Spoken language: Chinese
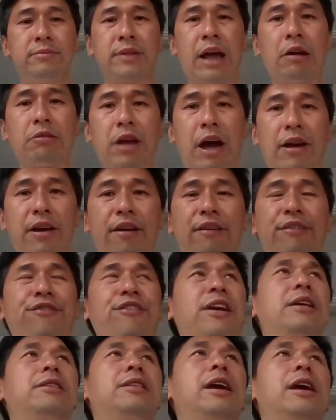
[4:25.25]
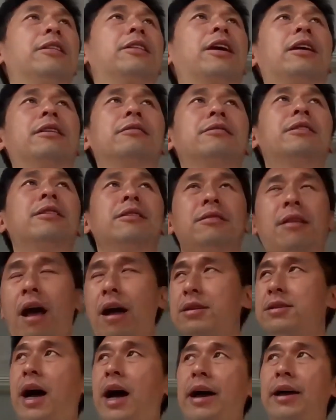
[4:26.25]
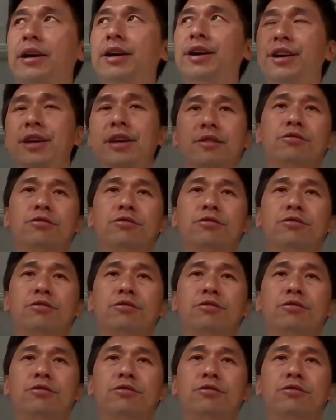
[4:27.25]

到达一个沸点了，它才可